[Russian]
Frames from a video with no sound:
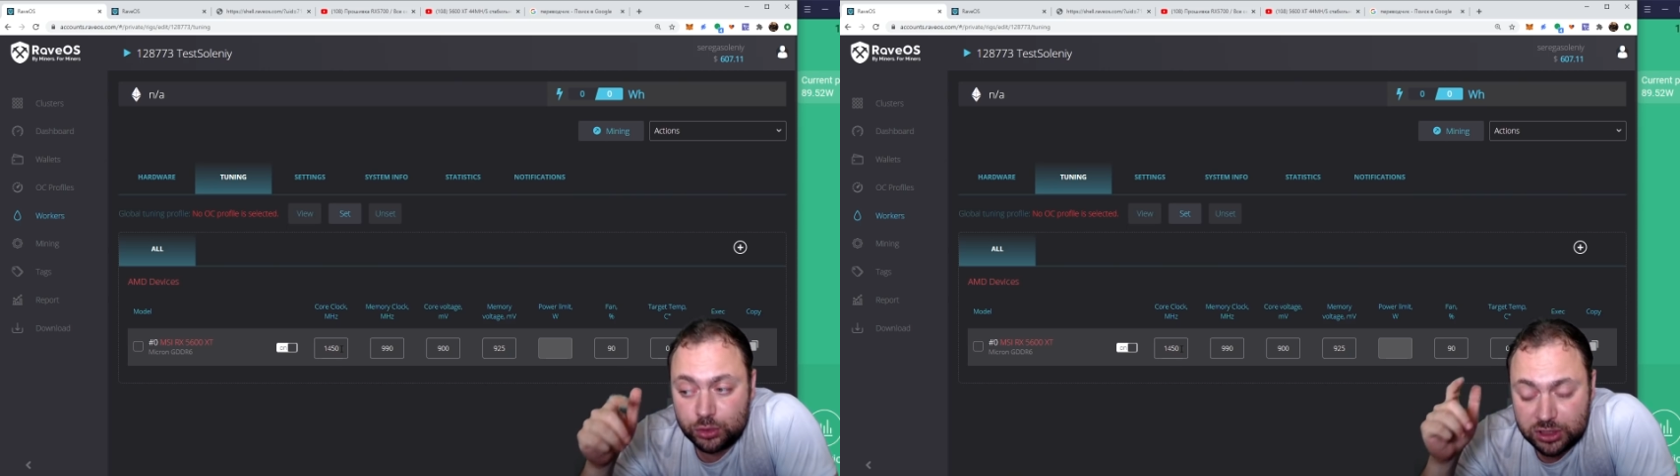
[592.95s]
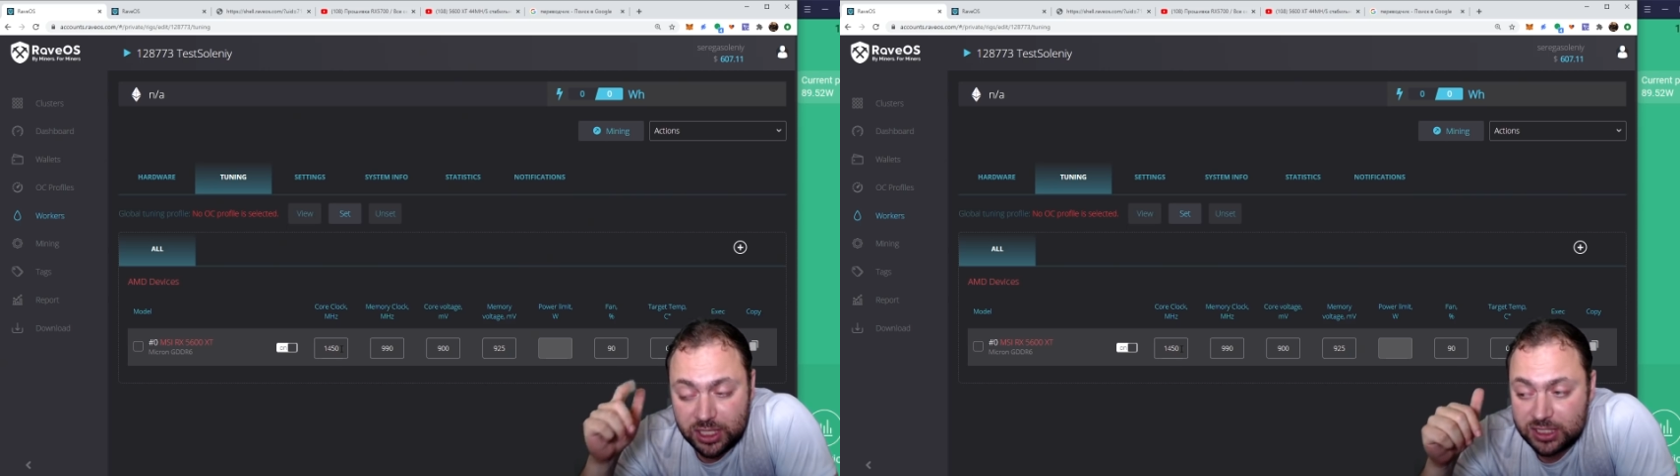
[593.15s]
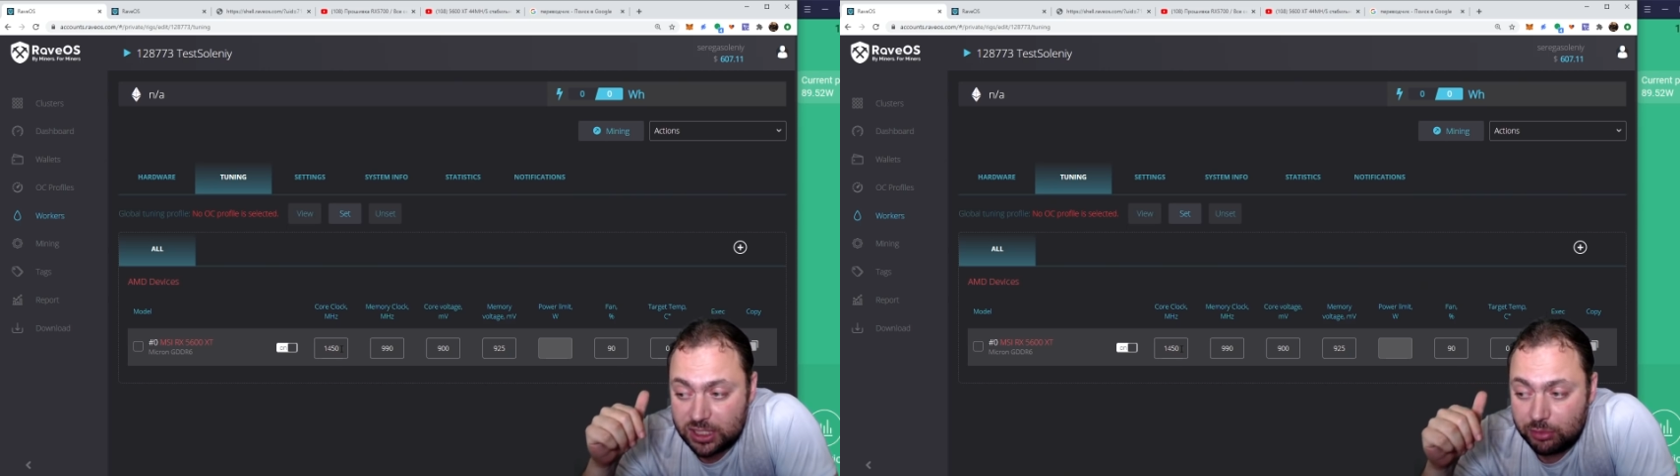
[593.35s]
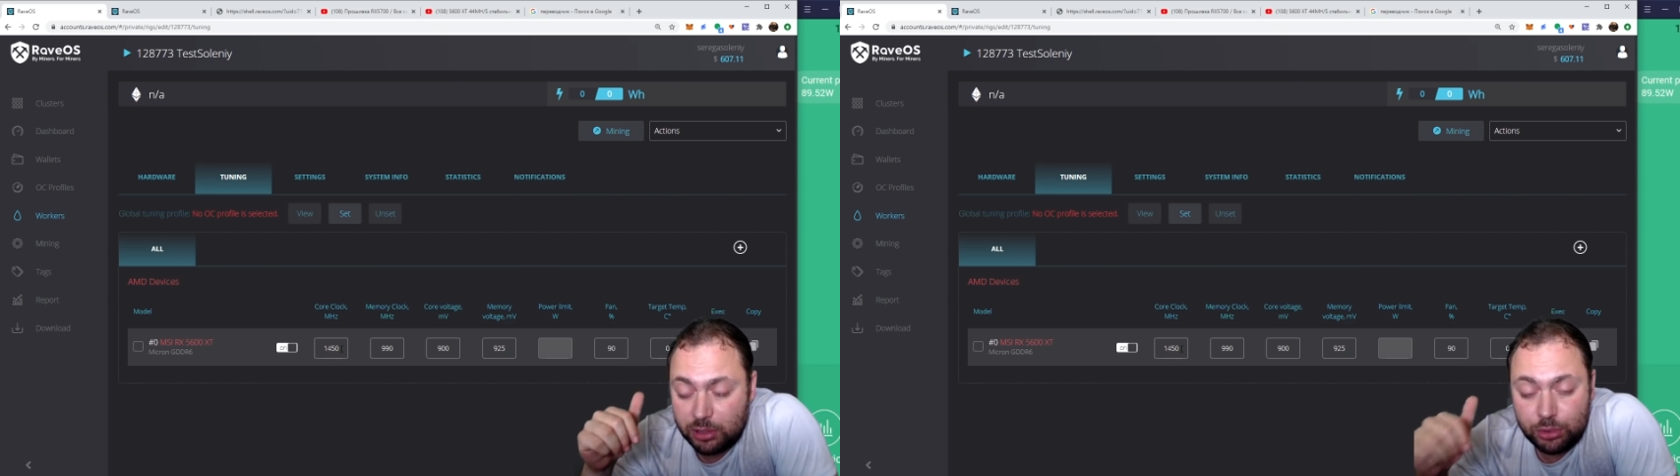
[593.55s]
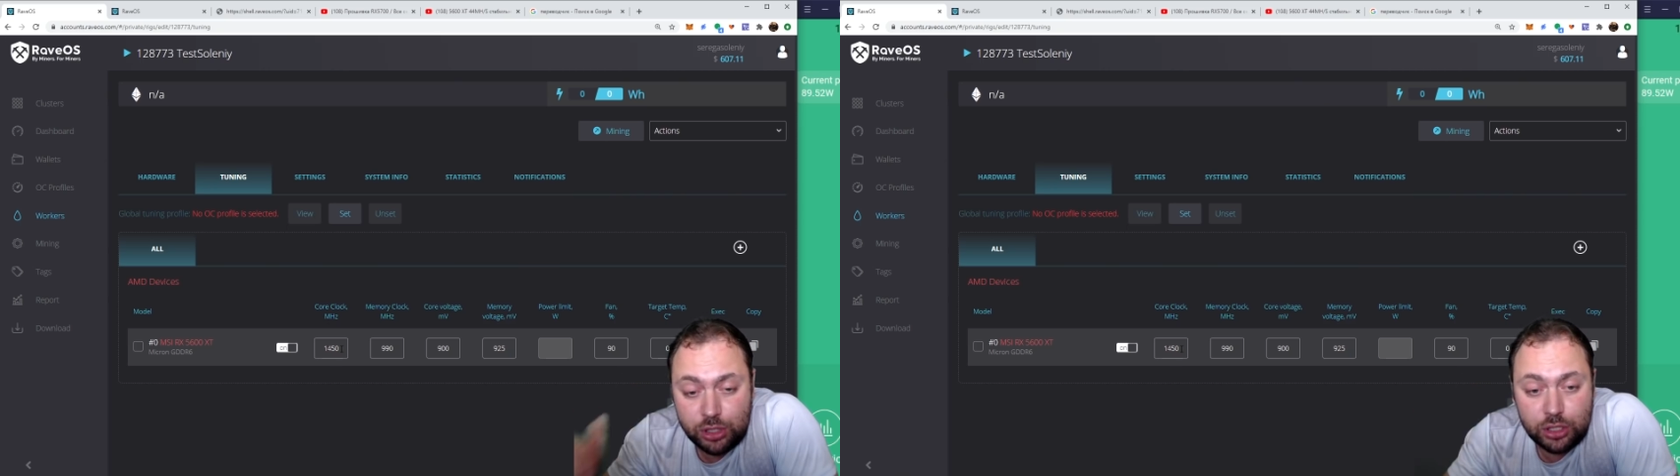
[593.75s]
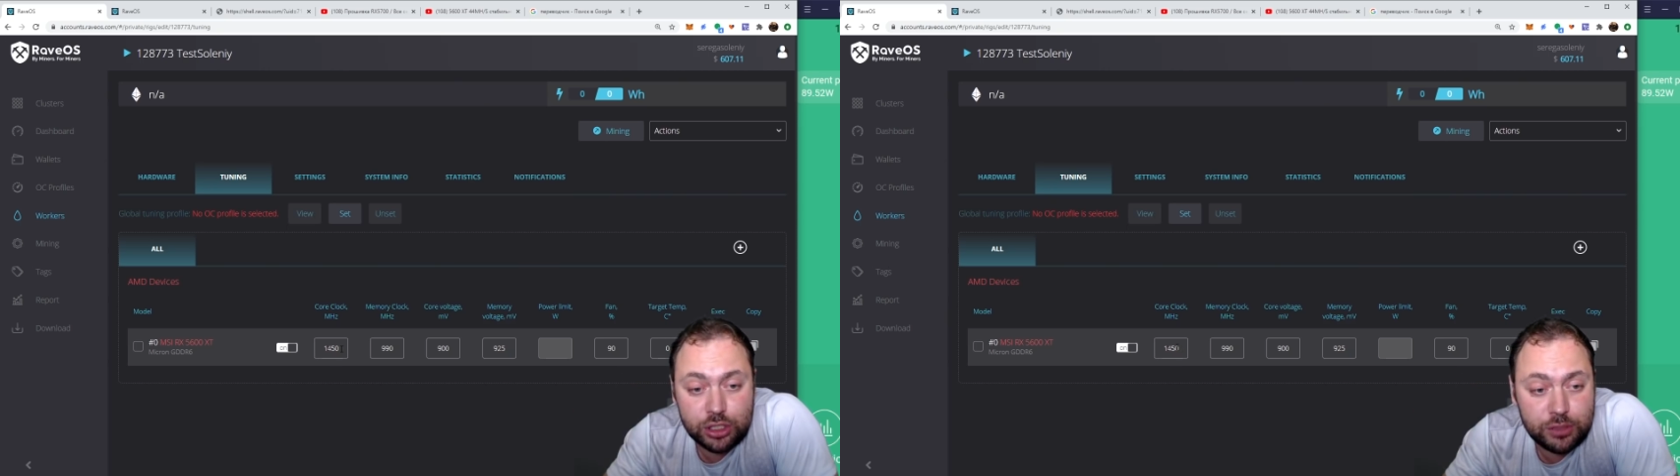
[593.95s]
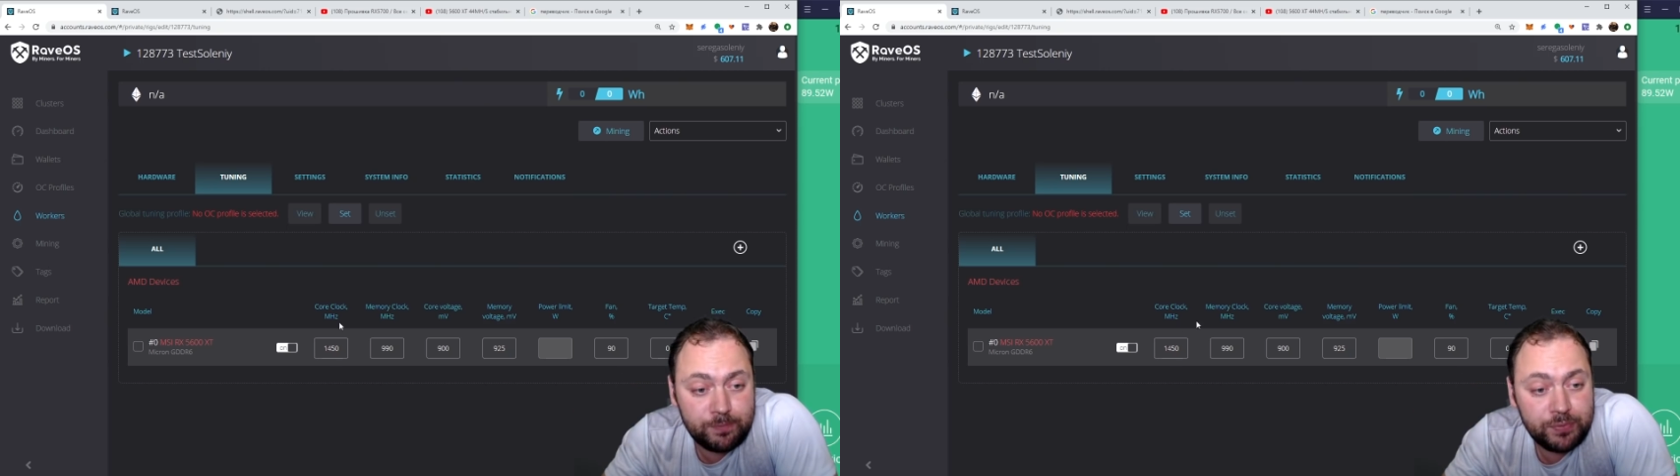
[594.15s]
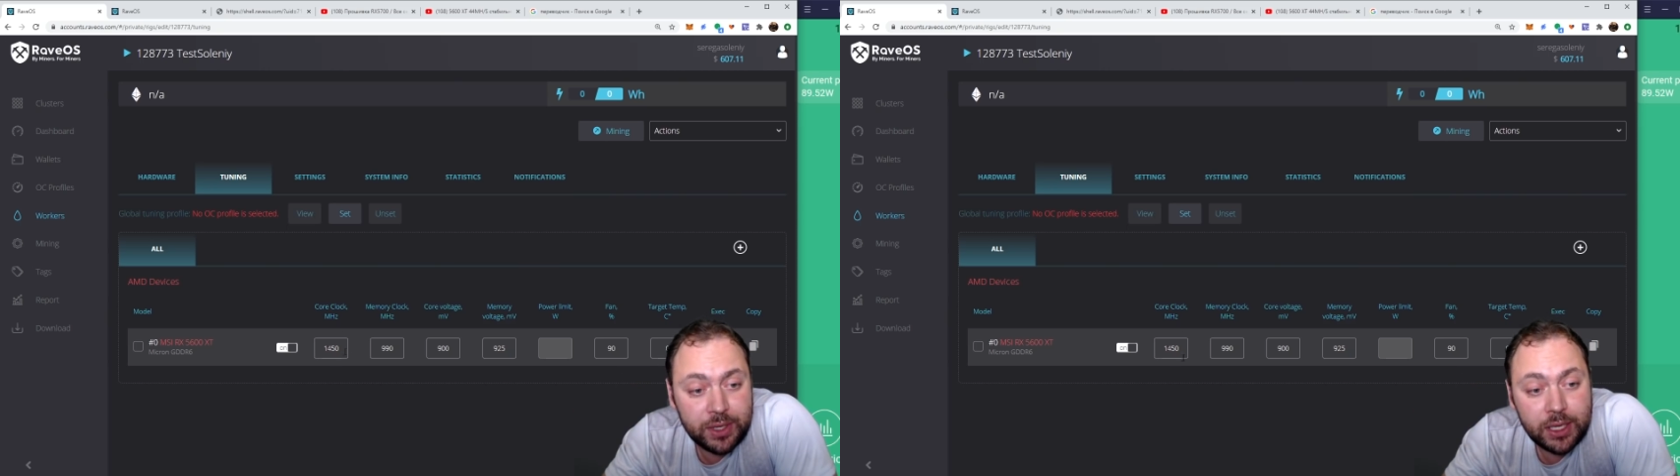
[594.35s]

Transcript: искать сам рабочий режим,